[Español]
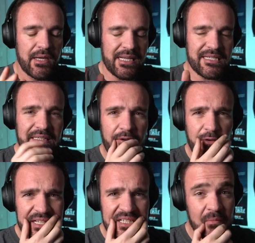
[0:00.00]
La cinta
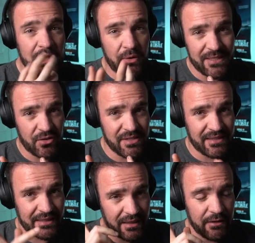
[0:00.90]
fue lanzada en
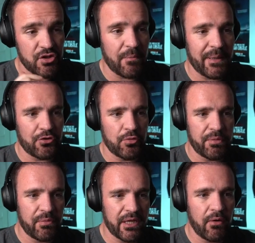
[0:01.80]
1970, la versión para todo
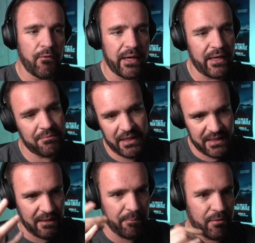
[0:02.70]
público fue
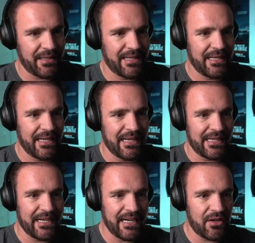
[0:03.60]
dirigida por
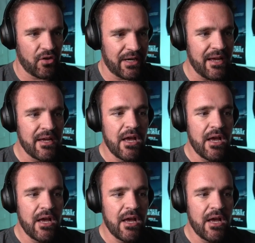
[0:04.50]
René Cardona,